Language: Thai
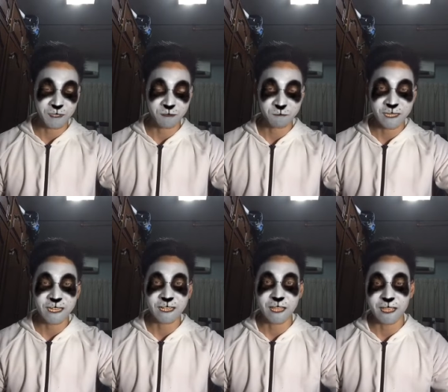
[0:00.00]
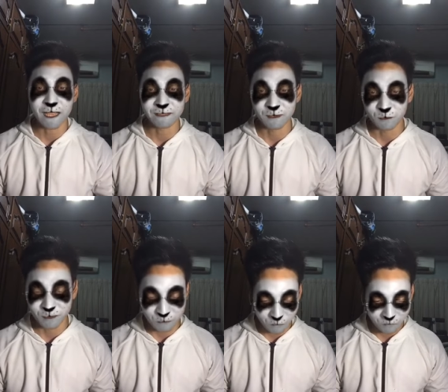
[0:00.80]
ยวเรามาเล่นอะไรกันสนุก
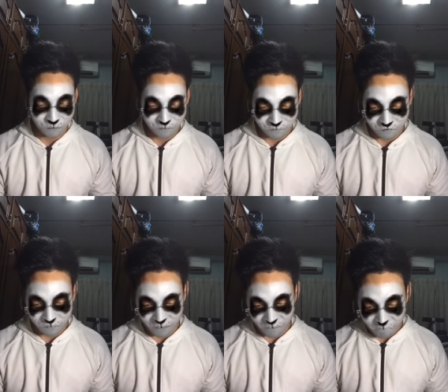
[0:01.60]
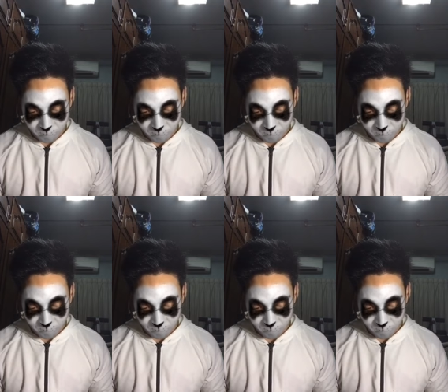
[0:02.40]
สนุกนะ